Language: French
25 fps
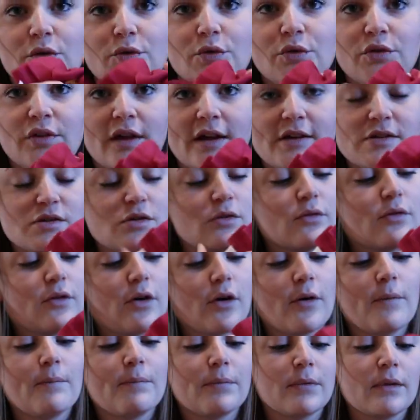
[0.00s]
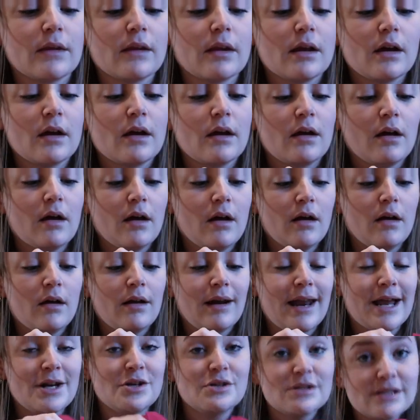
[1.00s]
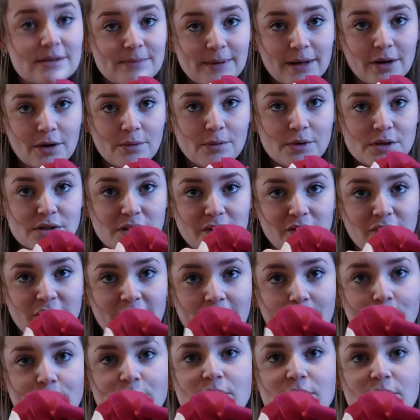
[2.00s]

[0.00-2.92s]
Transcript: tout ça sauf que euh, là je sais pas comment je vais faire